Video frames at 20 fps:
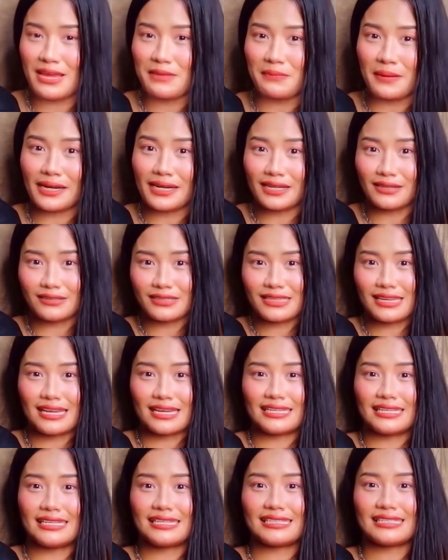Pareho sila
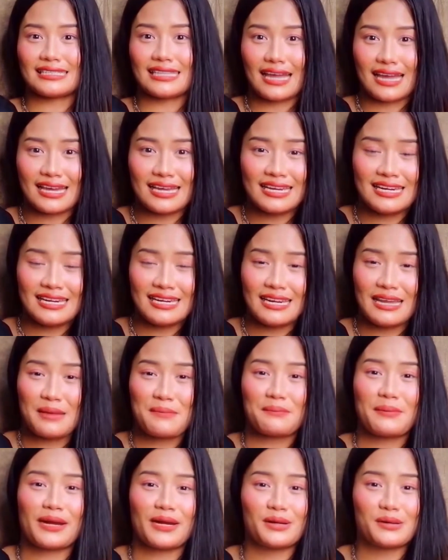ng style,
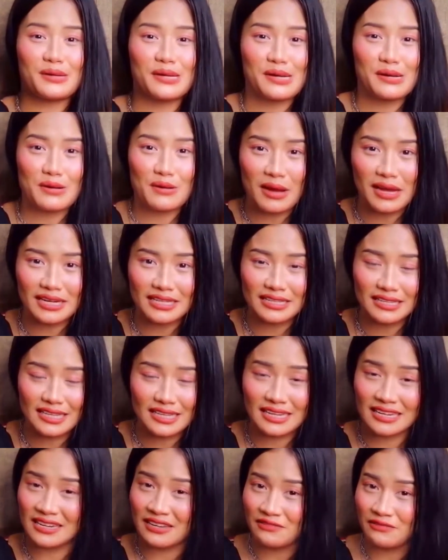pareho ng quality
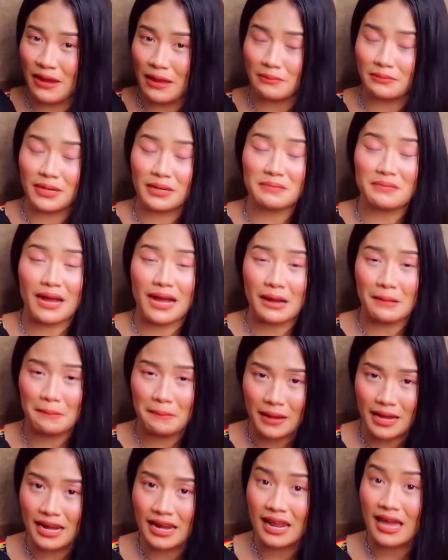din ng fabric,
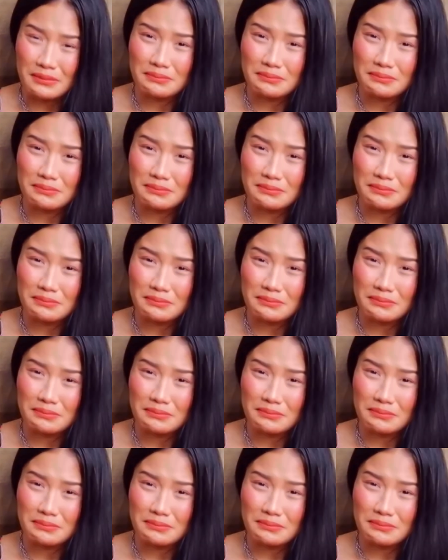makapal.